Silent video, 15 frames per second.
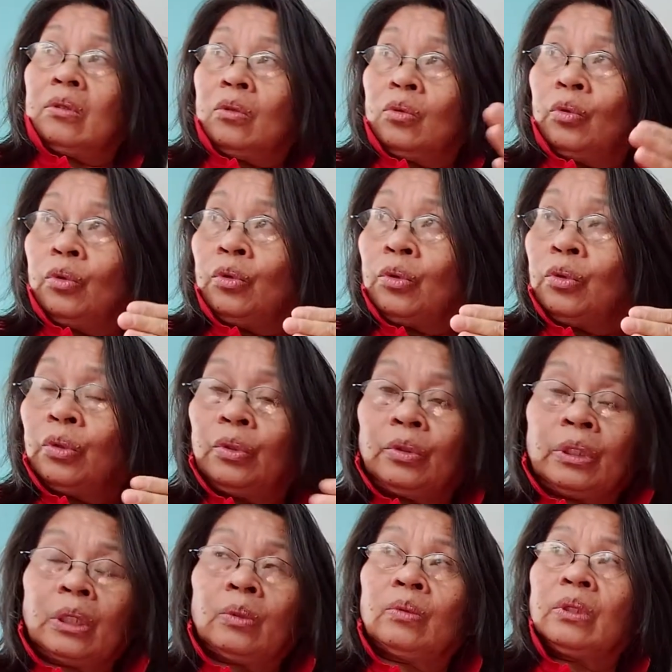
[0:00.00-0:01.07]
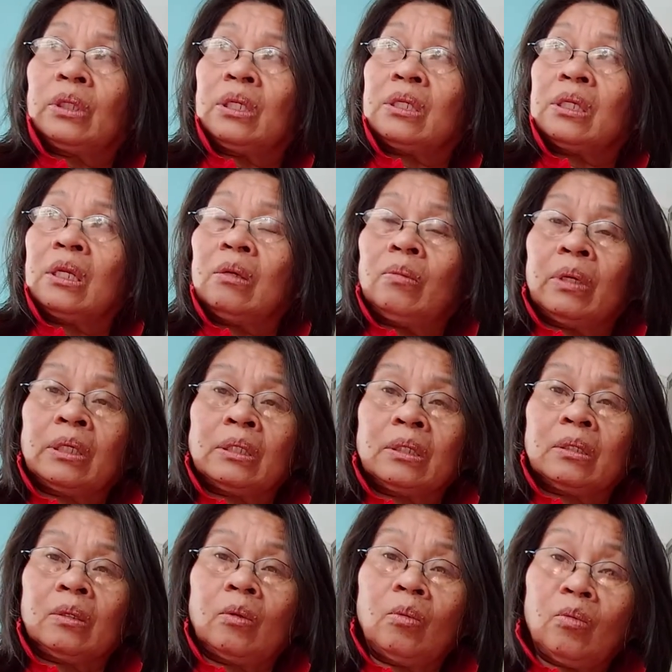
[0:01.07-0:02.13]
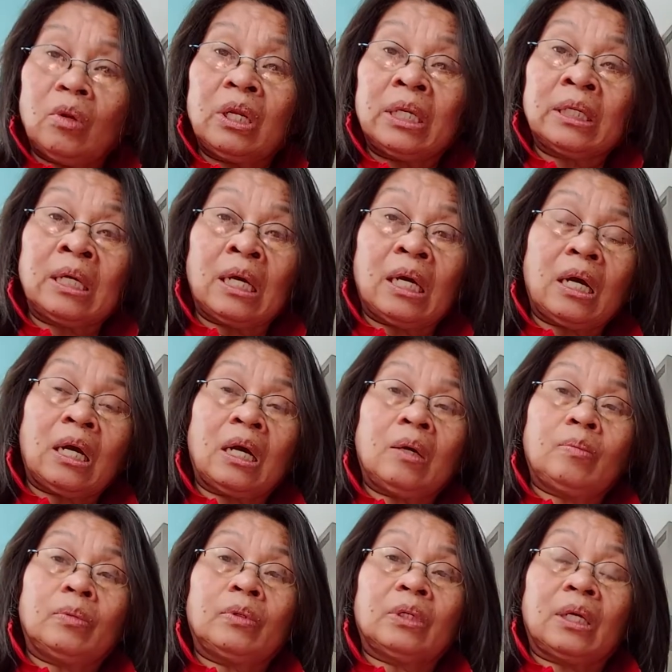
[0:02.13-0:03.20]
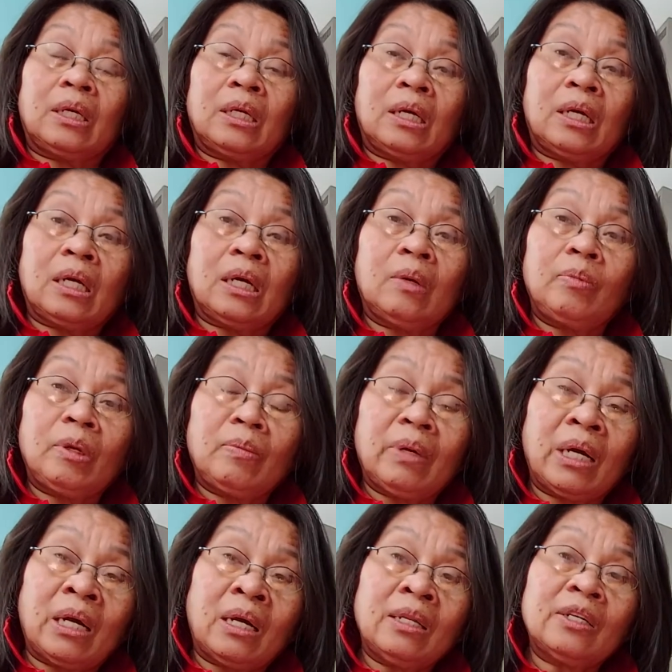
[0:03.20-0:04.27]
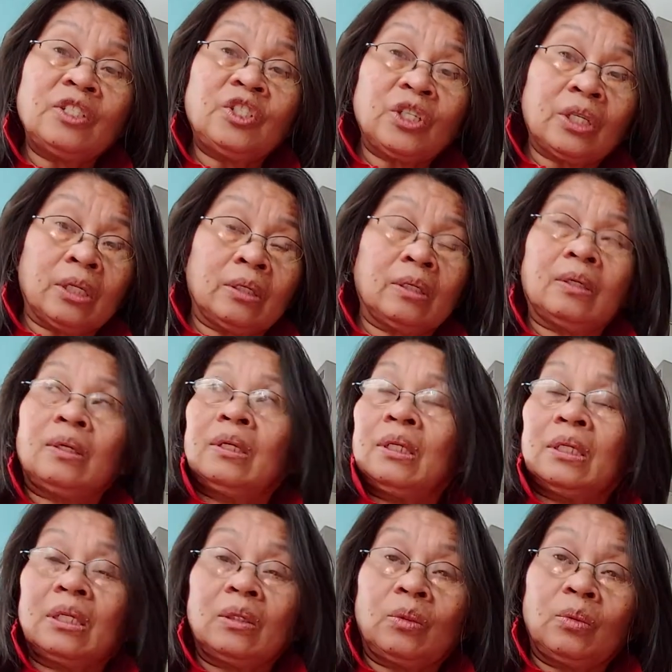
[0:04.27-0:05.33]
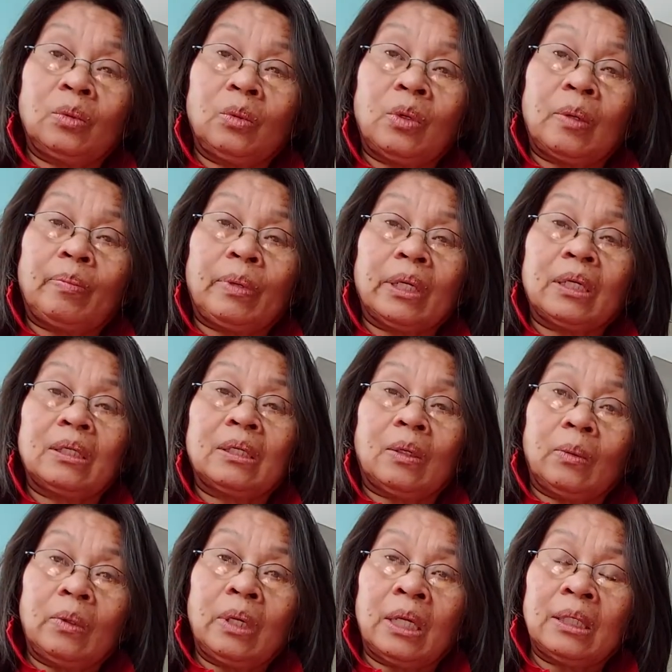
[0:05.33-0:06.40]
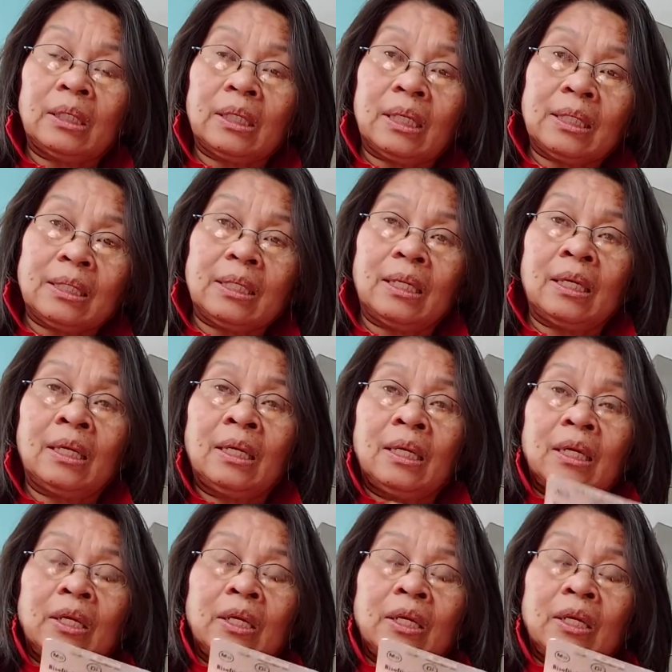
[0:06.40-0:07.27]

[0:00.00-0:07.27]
tuyo-tuyo na kunti sa labas umulan nga kahapon kaya nga kaming mga allergic ah, natutuwa pag naulan kasi